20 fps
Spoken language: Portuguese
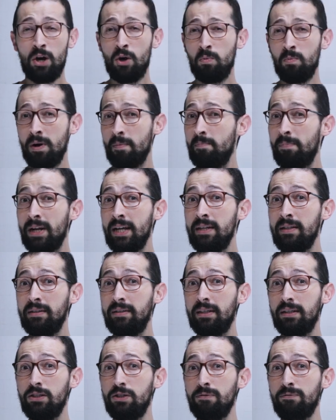uma
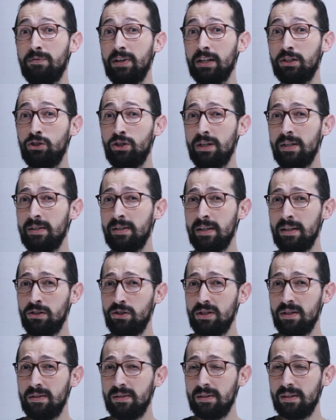planta de
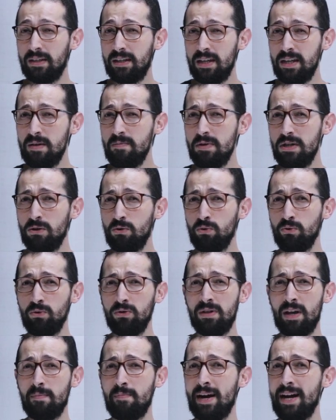fertilizantes
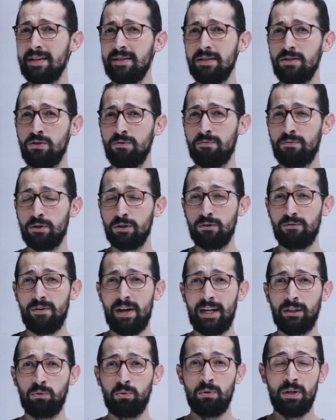químicos à base de
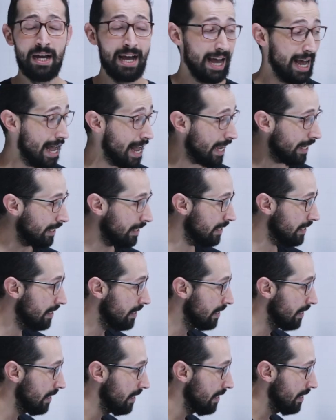fosfato aqui